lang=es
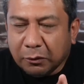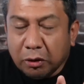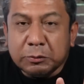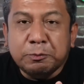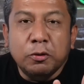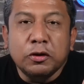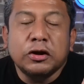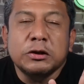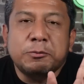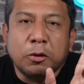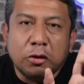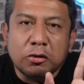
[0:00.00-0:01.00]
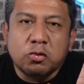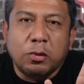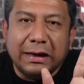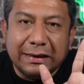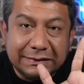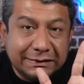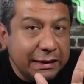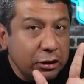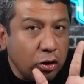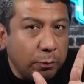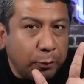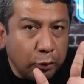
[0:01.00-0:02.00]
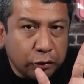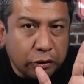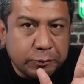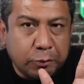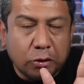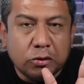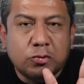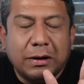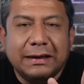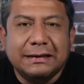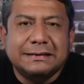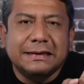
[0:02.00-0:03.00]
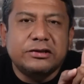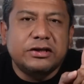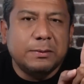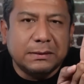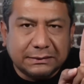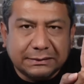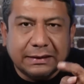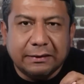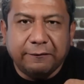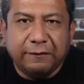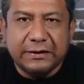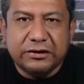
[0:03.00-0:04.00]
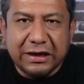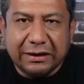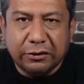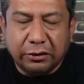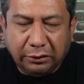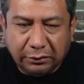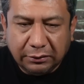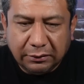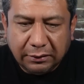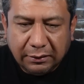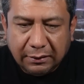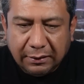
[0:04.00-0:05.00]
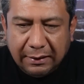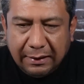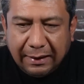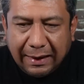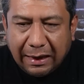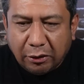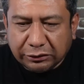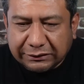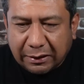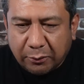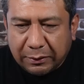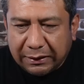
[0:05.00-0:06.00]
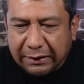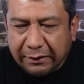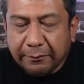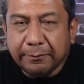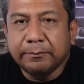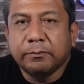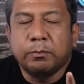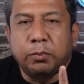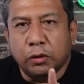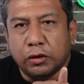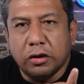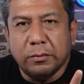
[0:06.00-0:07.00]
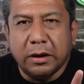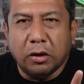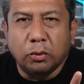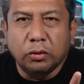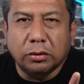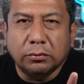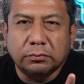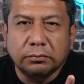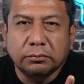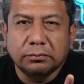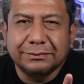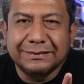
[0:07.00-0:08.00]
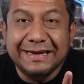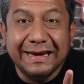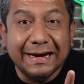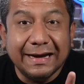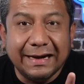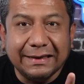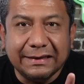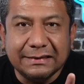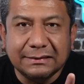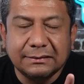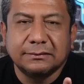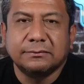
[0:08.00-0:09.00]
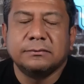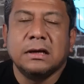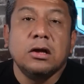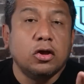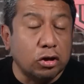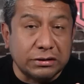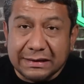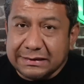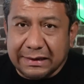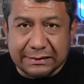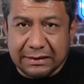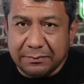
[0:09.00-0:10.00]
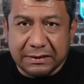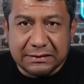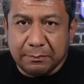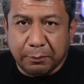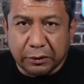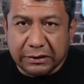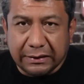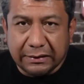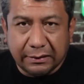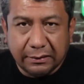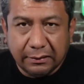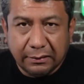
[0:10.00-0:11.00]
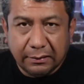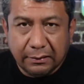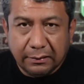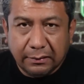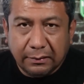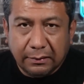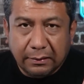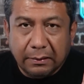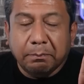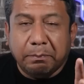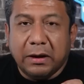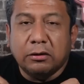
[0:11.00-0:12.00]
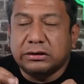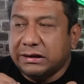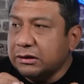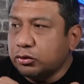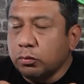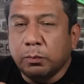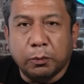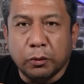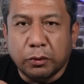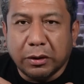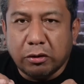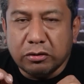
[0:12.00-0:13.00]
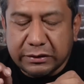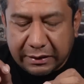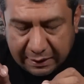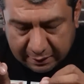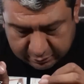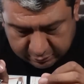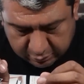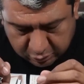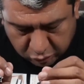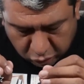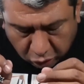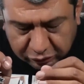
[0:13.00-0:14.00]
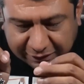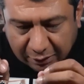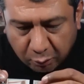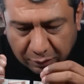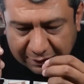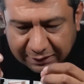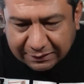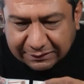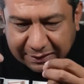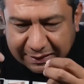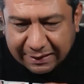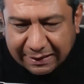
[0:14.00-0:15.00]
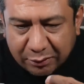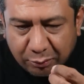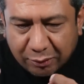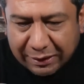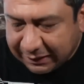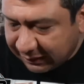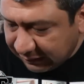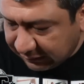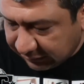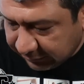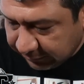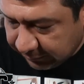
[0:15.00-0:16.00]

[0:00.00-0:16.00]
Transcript: los puntos por los cuales, cinco puntos por los cuales en Chivas están fichando a Oscar Wally. Punto número uno, llega gratis. No sé si es el más importante, pero sí es un punto a considerar. Oscar Wally está llegando gratis